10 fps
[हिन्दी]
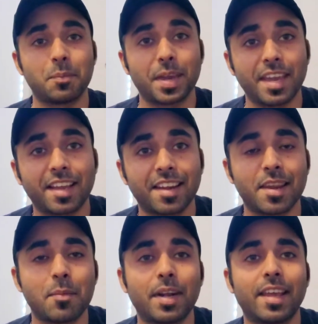पे
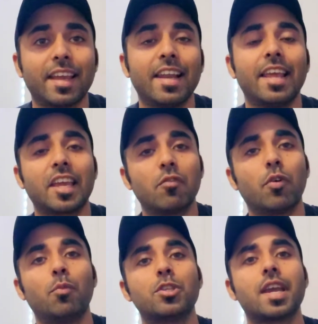करने पड़ेंगे लेकिन वो
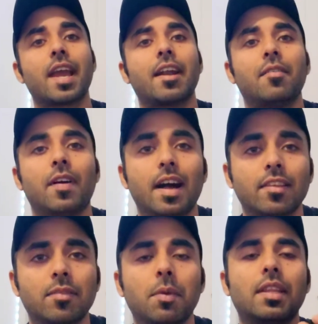मुझे
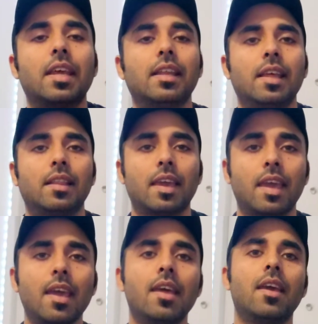एडवांस में दे देते हैं